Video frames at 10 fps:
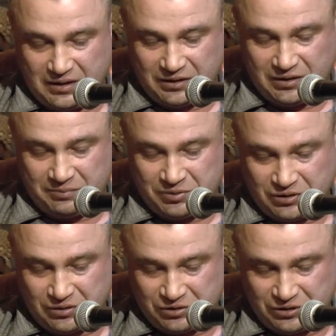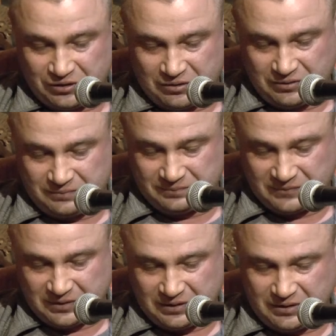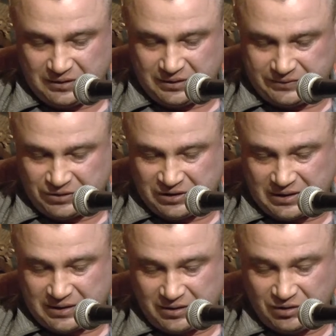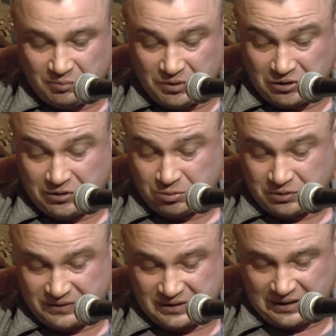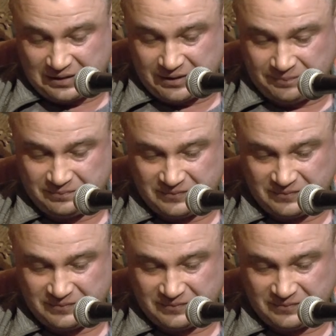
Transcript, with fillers: Kiedy przychodzi on, Krysia nie myśli już wcale